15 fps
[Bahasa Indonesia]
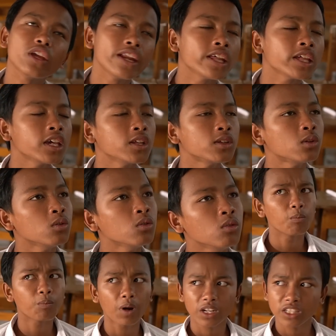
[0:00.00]
jadi gitu.
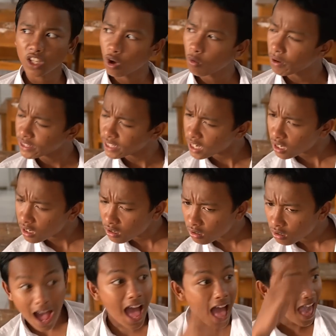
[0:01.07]
Berarti jawabannya
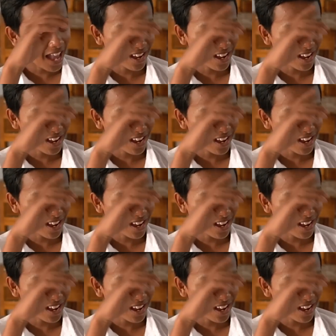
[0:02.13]
ah,